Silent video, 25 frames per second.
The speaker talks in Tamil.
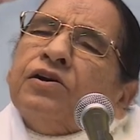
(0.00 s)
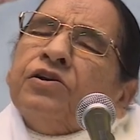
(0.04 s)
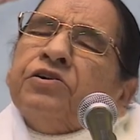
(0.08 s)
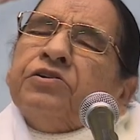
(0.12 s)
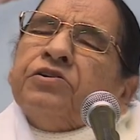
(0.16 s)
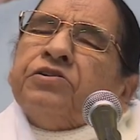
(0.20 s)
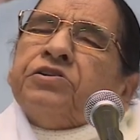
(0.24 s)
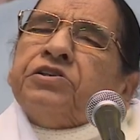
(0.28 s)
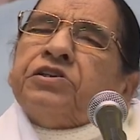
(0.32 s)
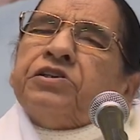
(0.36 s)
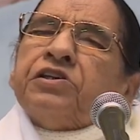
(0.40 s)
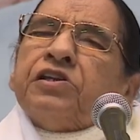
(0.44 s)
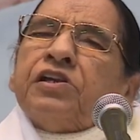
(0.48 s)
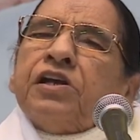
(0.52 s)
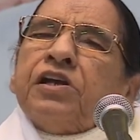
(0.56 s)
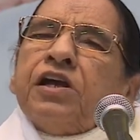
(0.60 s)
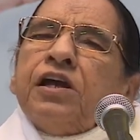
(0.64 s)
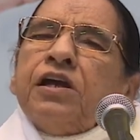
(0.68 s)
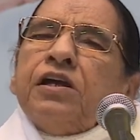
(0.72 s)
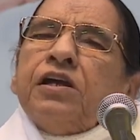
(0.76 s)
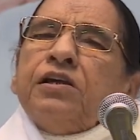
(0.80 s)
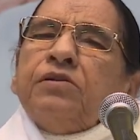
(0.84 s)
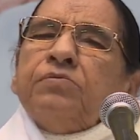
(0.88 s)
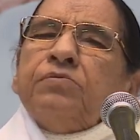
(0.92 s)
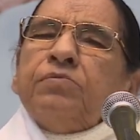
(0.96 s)
மேலும்
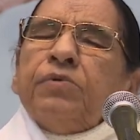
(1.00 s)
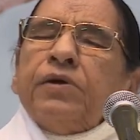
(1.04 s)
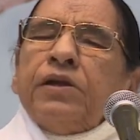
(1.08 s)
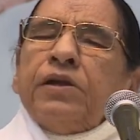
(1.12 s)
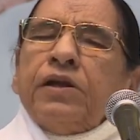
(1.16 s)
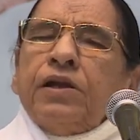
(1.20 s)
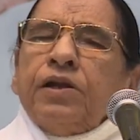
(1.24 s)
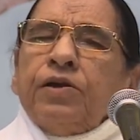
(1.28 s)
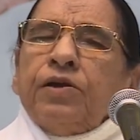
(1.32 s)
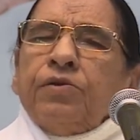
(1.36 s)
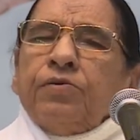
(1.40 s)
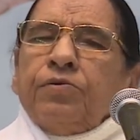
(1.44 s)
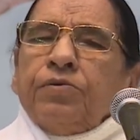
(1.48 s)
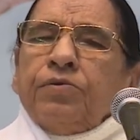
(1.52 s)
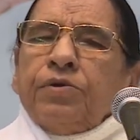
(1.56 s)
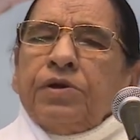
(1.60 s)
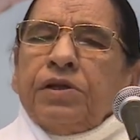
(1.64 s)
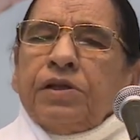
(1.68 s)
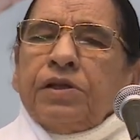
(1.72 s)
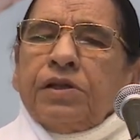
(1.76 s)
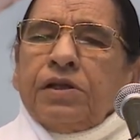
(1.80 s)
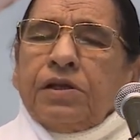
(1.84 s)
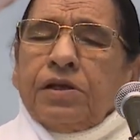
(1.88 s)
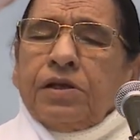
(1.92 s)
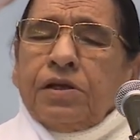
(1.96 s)
பாபா
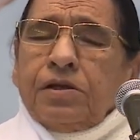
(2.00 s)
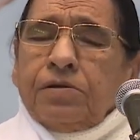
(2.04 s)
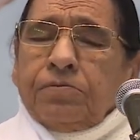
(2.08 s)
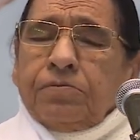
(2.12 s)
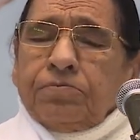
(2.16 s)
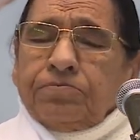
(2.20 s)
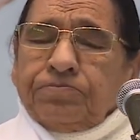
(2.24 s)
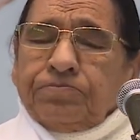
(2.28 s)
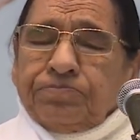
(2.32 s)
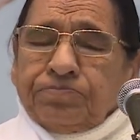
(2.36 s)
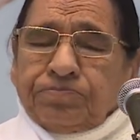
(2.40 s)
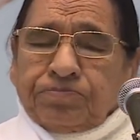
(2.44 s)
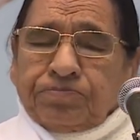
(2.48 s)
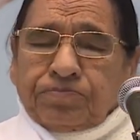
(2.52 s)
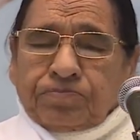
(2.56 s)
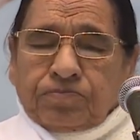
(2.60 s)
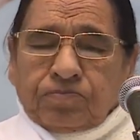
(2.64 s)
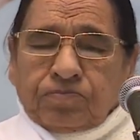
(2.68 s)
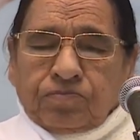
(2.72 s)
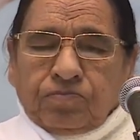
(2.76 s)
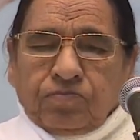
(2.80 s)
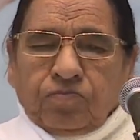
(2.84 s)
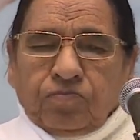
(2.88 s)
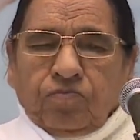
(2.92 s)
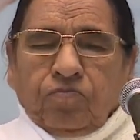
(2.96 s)
அருகாமையில்
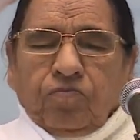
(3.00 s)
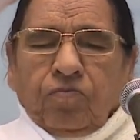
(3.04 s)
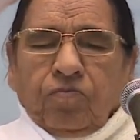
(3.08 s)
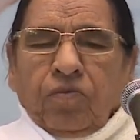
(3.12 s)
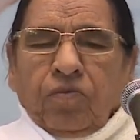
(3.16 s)
வரும்போது